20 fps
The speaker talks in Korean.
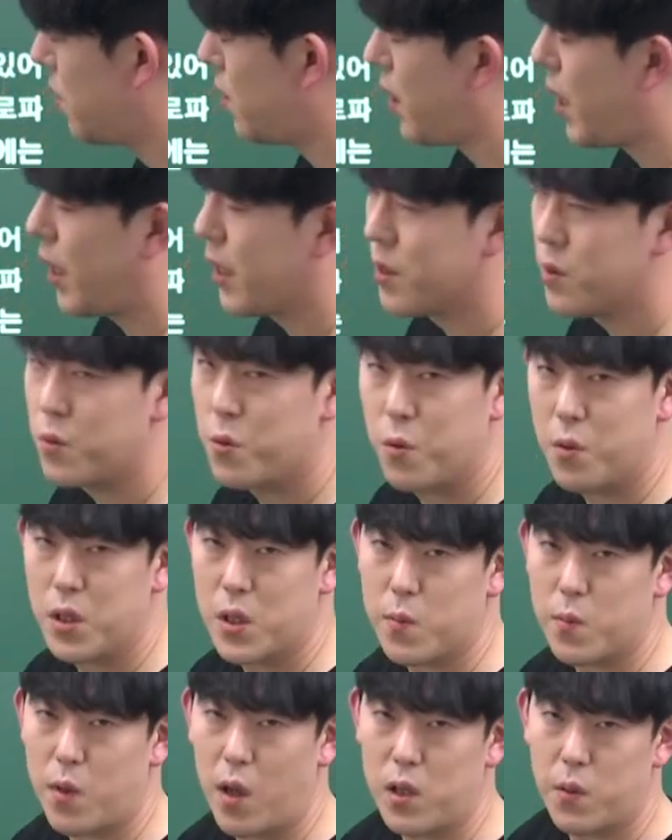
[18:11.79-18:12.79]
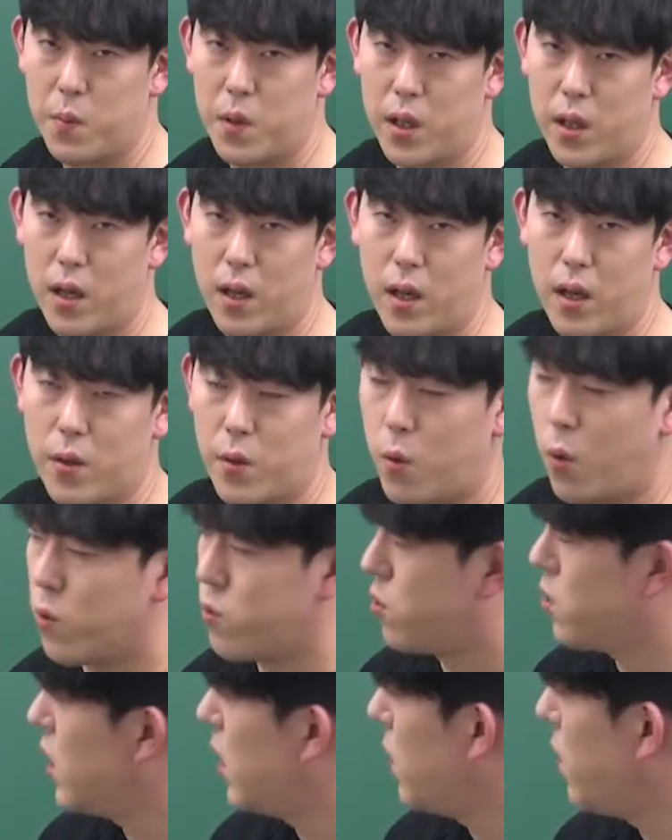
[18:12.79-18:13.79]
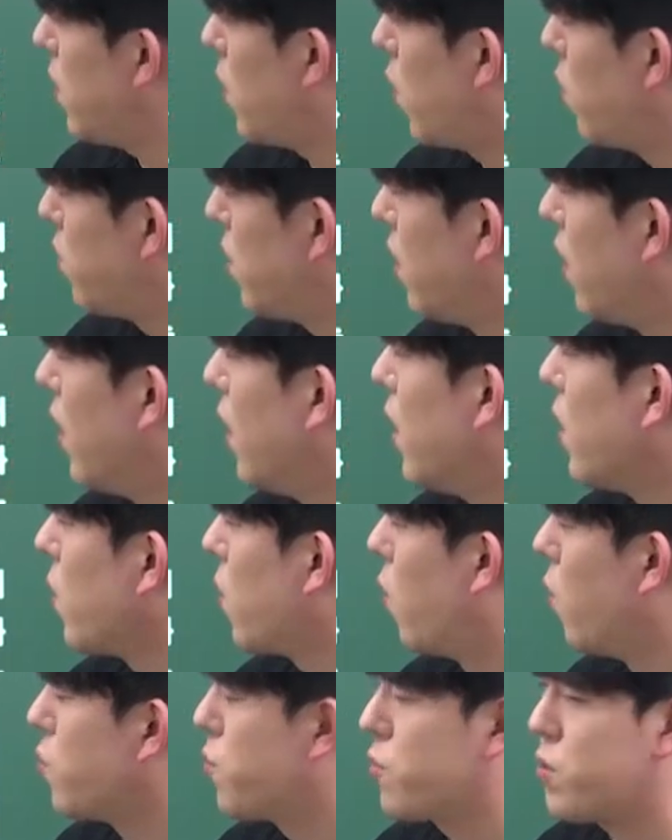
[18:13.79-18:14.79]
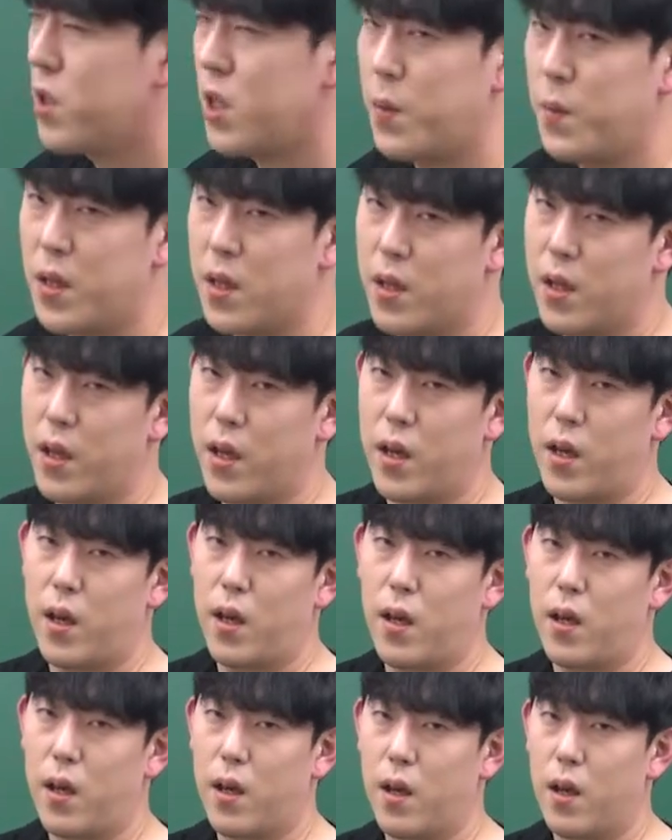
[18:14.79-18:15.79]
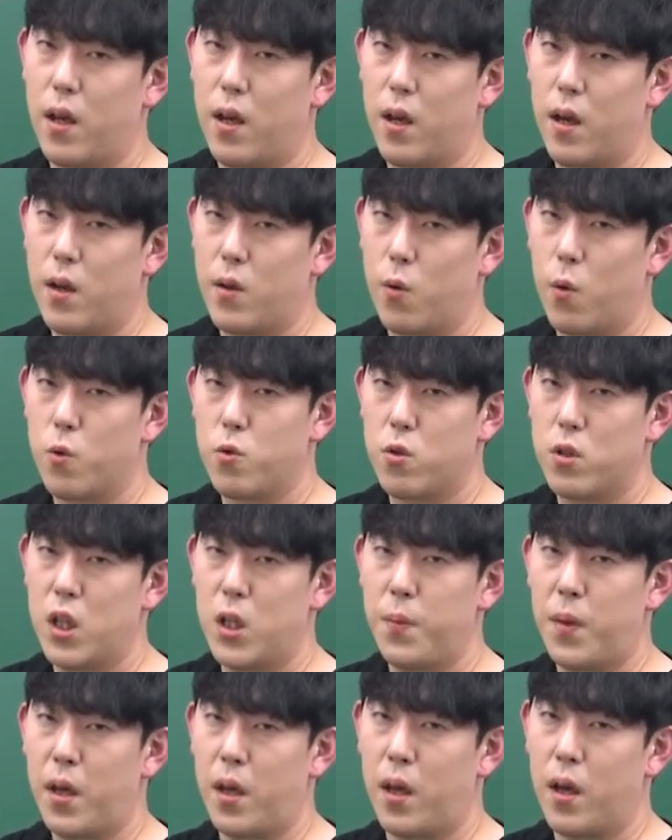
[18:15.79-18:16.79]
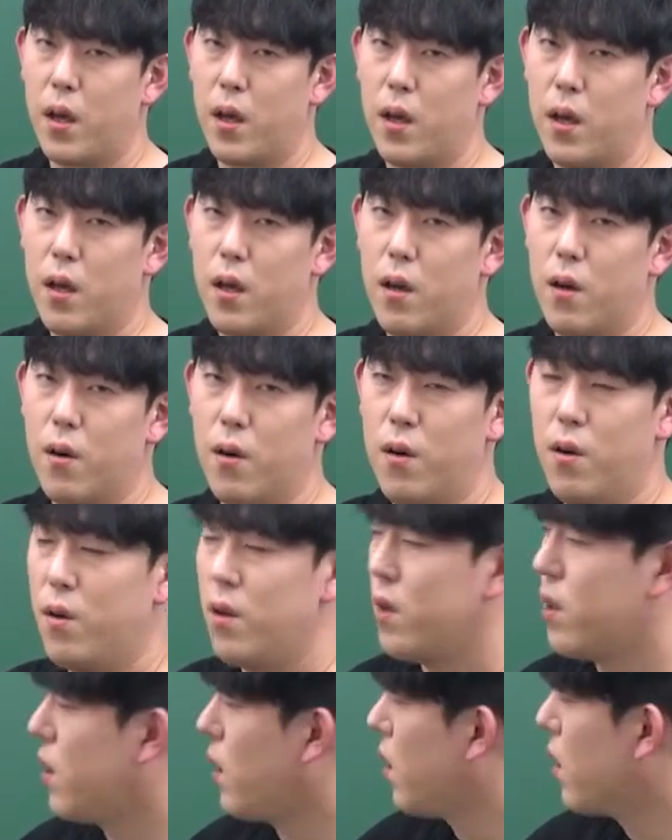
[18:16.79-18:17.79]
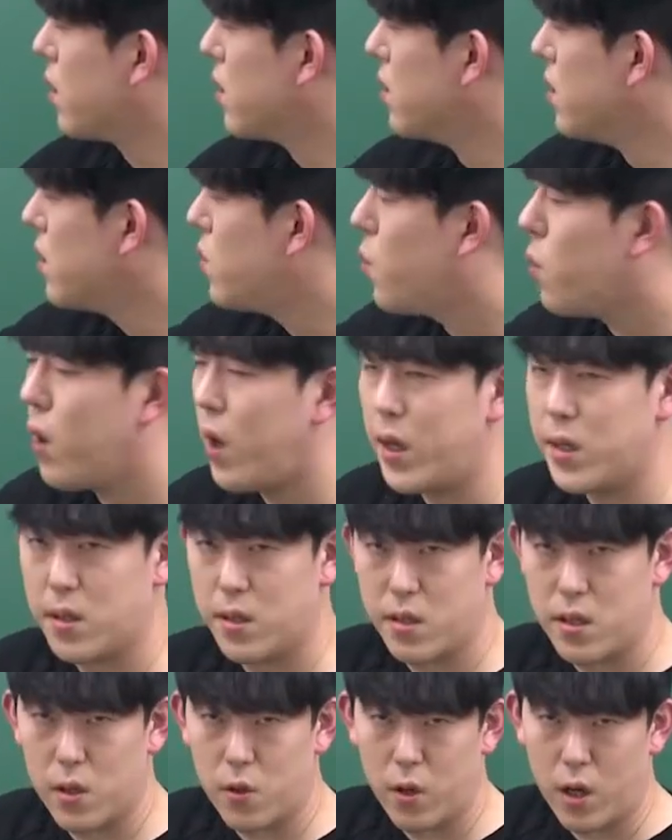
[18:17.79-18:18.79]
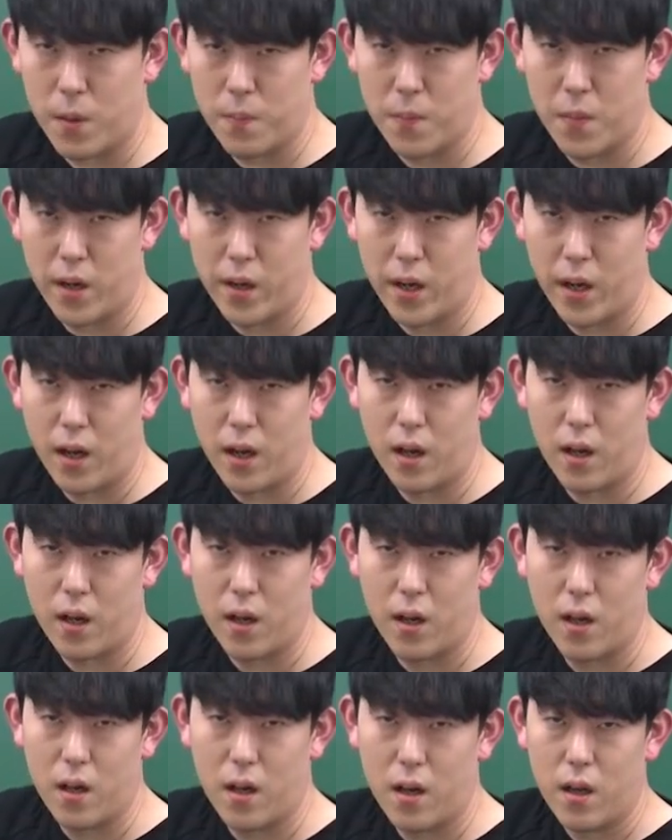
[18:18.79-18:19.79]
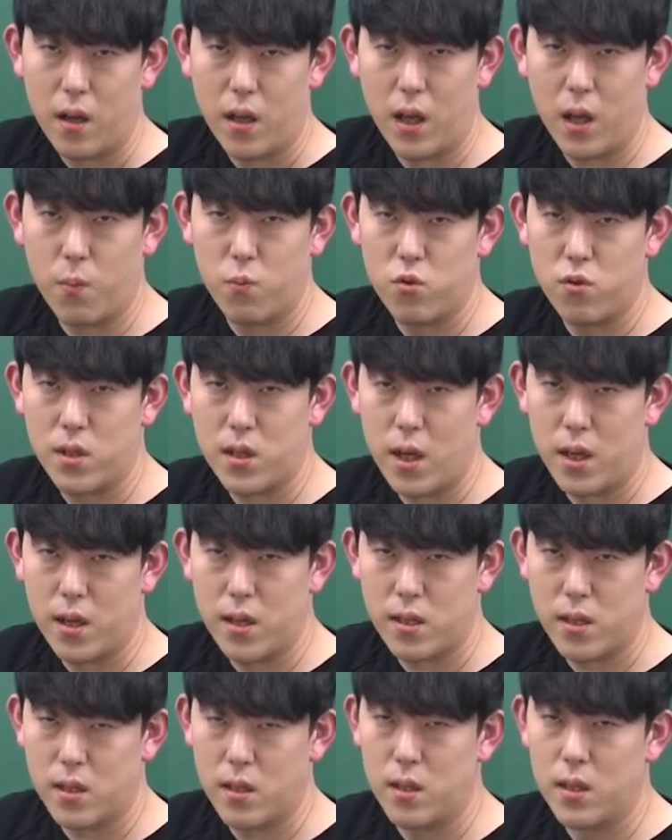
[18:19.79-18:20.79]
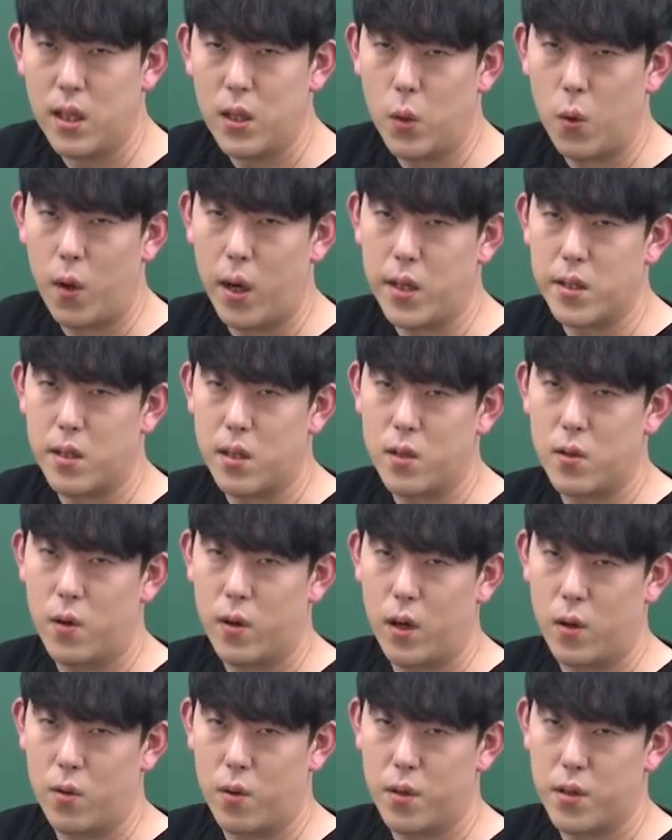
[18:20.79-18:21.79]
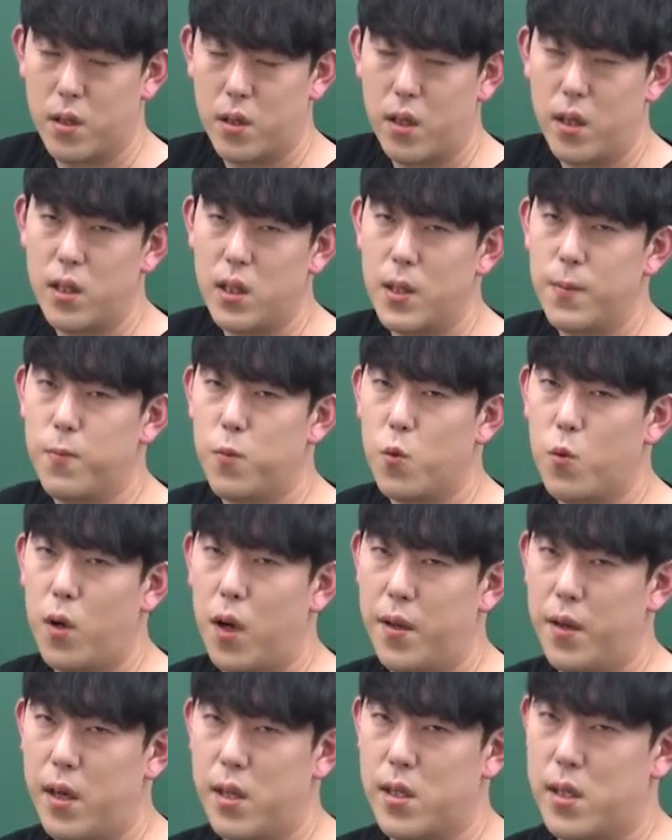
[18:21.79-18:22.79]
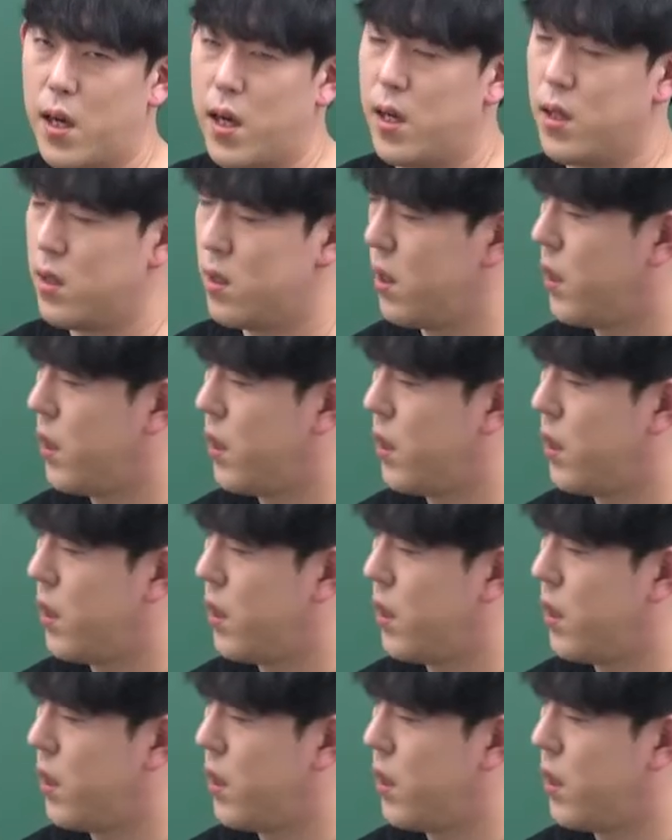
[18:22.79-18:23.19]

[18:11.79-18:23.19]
그거 안 좋은 습관입니다. 교수님이 여러분 교수님인데 교수님의 어? 이 의도가 있으실 거란 말이야. 이 문장을 쓴 의도가 있을 거라고 그렇지? 습관을 잘